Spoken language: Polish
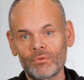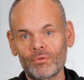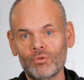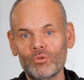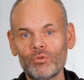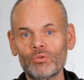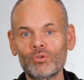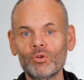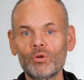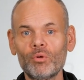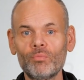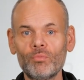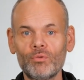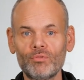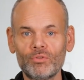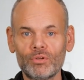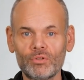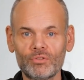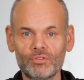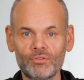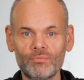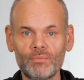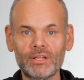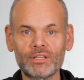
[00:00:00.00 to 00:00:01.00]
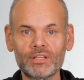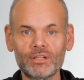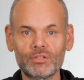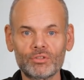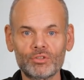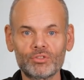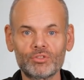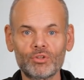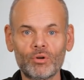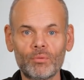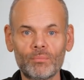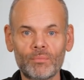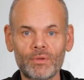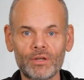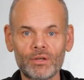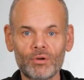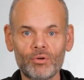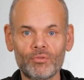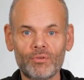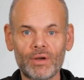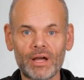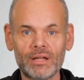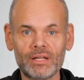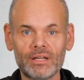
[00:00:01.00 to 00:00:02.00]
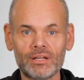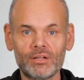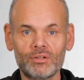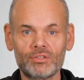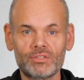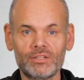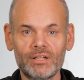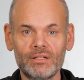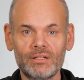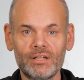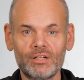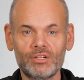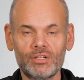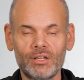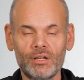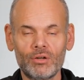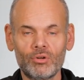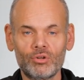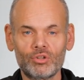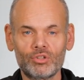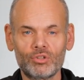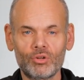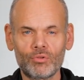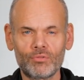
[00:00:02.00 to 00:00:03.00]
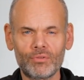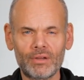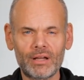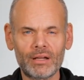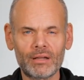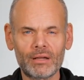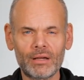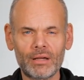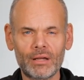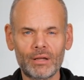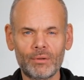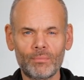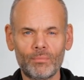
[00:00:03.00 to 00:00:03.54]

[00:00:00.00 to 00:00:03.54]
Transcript: Krótko mówiąc, będzie to skomplikowane i ostatecznie kosztowne,